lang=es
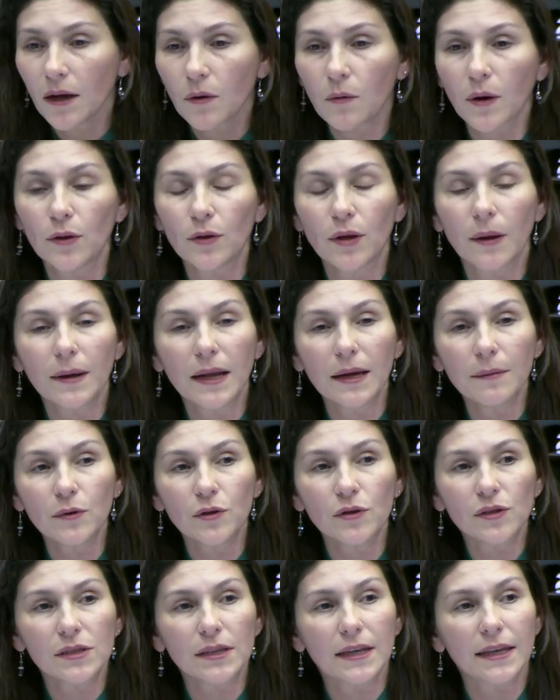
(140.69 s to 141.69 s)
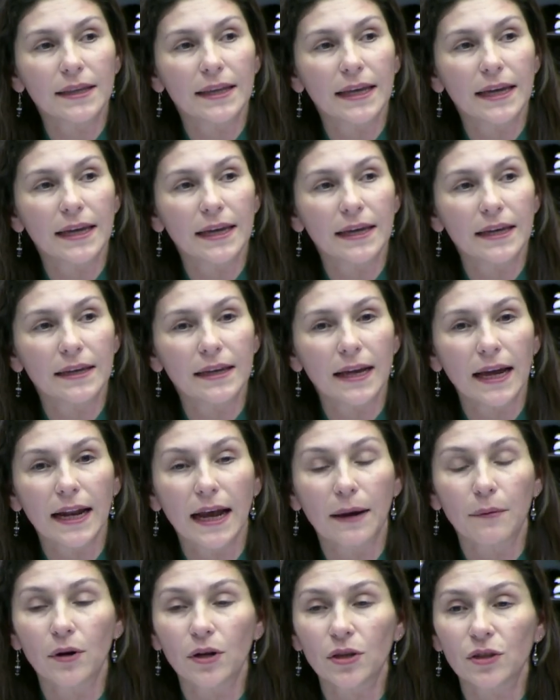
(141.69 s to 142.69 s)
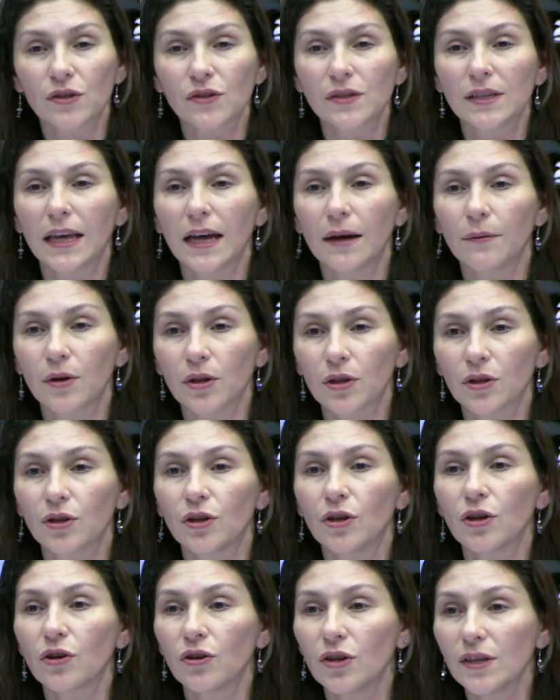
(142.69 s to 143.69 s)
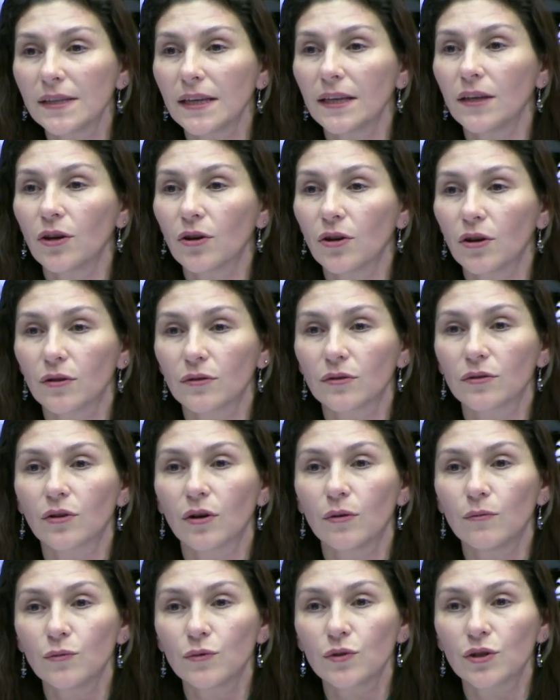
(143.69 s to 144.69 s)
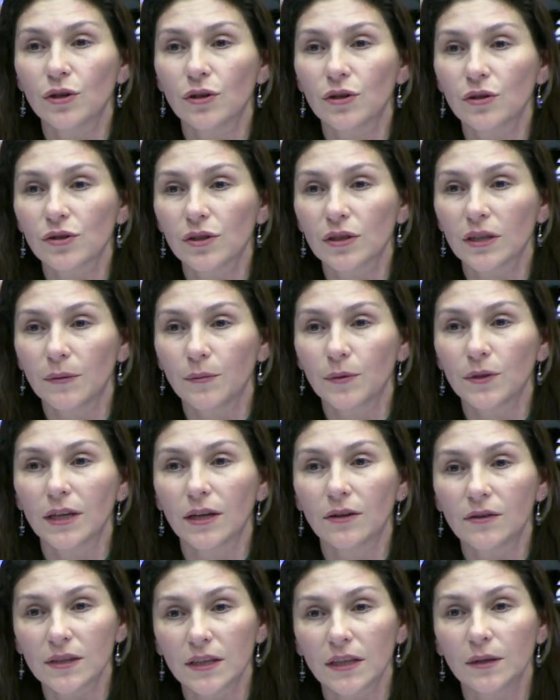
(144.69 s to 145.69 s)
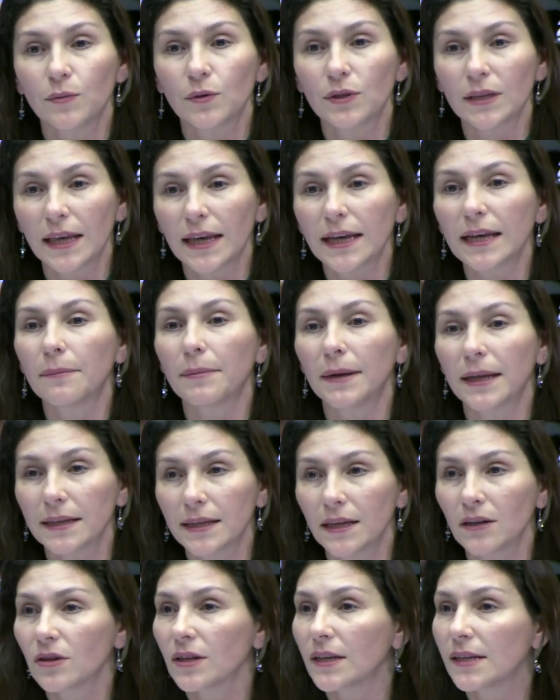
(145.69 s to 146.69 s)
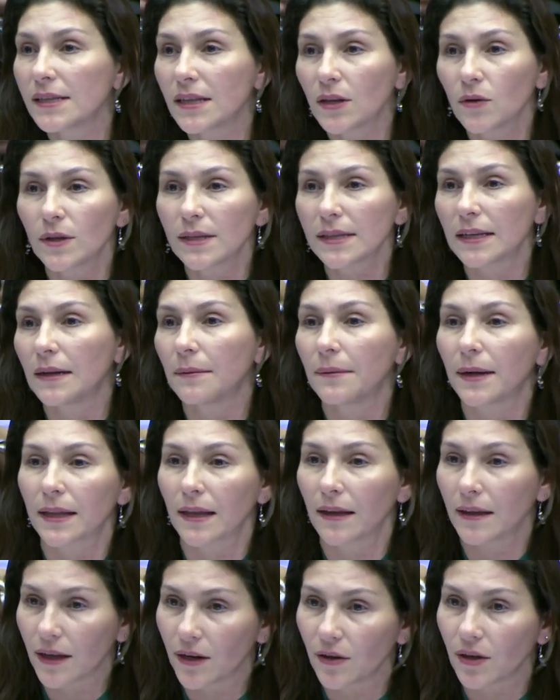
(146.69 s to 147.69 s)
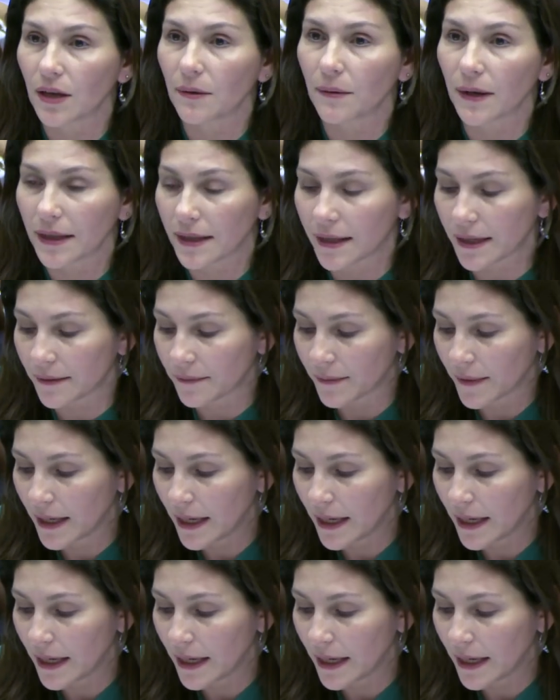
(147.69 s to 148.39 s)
Cuando hablamos de aborto sí, aborto no, coincido con, muchos diputados y diputadas que plantearon que ese no es el verdadero debate.